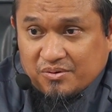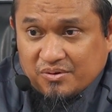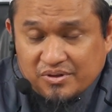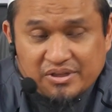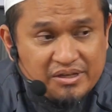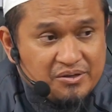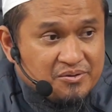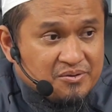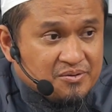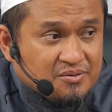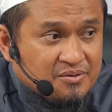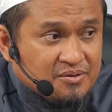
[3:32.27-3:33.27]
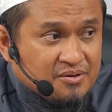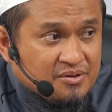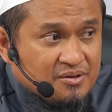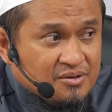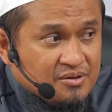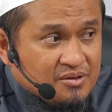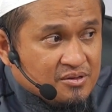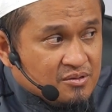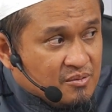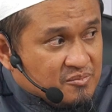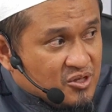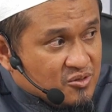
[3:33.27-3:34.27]
continue.
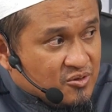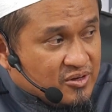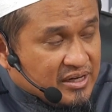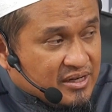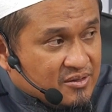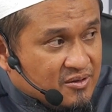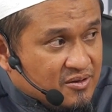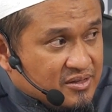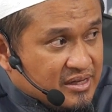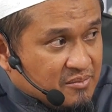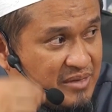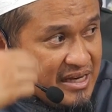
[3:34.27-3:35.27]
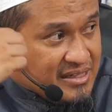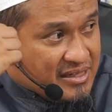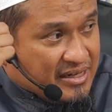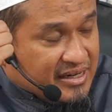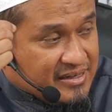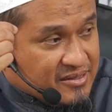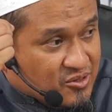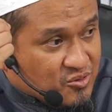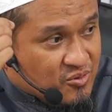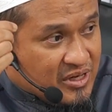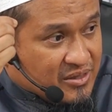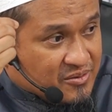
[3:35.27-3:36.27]
Sebab seseorang itu kalau terbiasa dengan
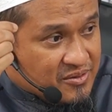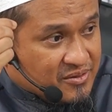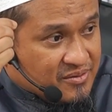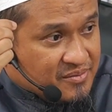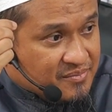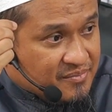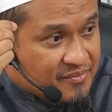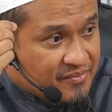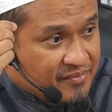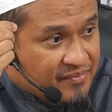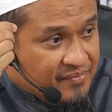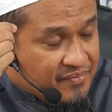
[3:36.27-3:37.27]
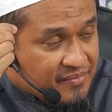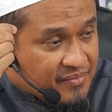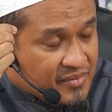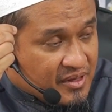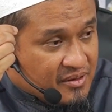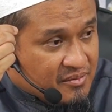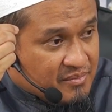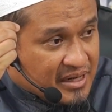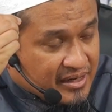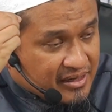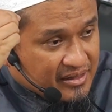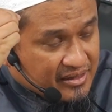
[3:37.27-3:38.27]
sesuatu,
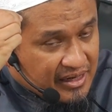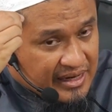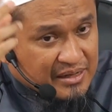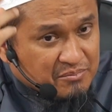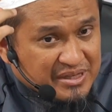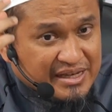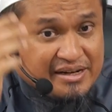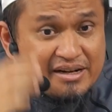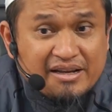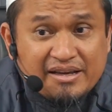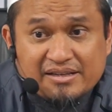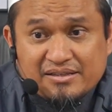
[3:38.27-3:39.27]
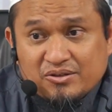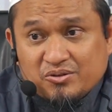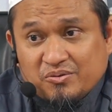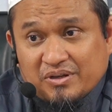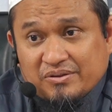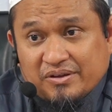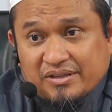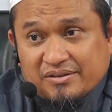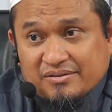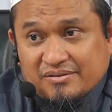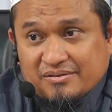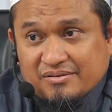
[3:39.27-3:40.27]
maka akan menjadi ringan sesuatu itu.
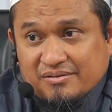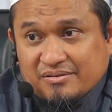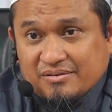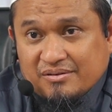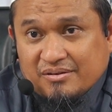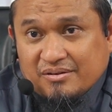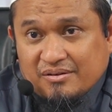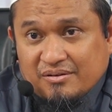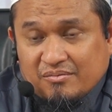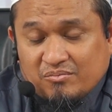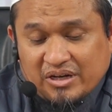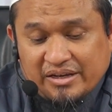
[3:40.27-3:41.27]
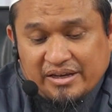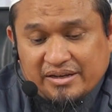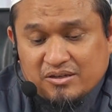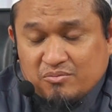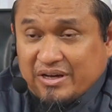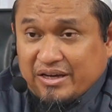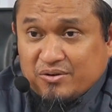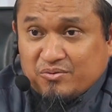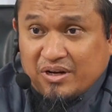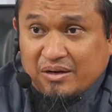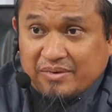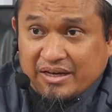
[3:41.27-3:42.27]
Makanya ada sebagian
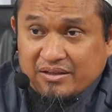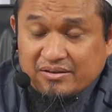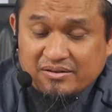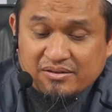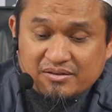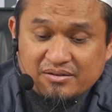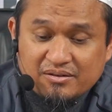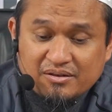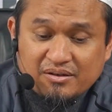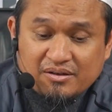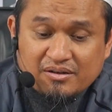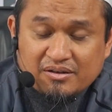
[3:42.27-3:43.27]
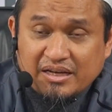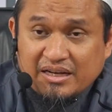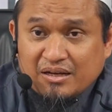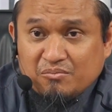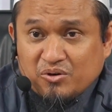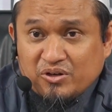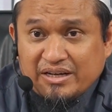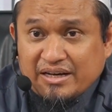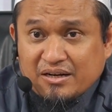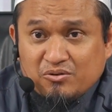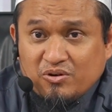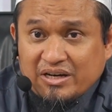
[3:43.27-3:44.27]
ulama itu, dia tidak mau
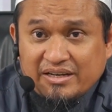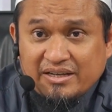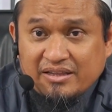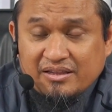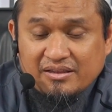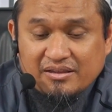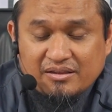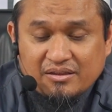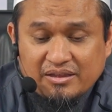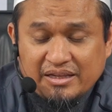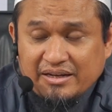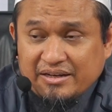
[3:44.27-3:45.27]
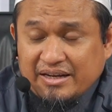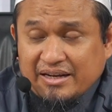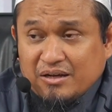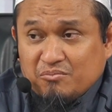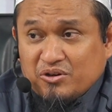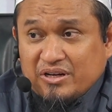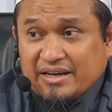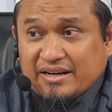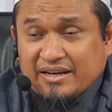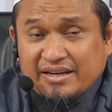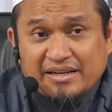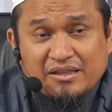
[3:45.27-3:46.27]
dengar dua hadit, dia tidak mau dengar
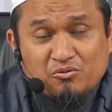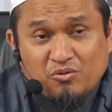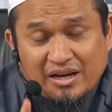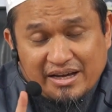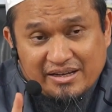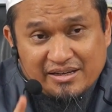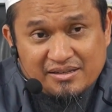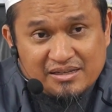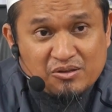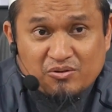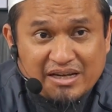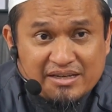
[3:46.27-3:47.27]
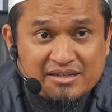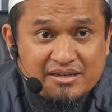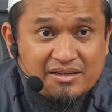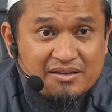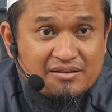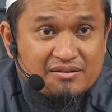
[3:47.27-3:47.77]
hadit dua kali, satu kali saja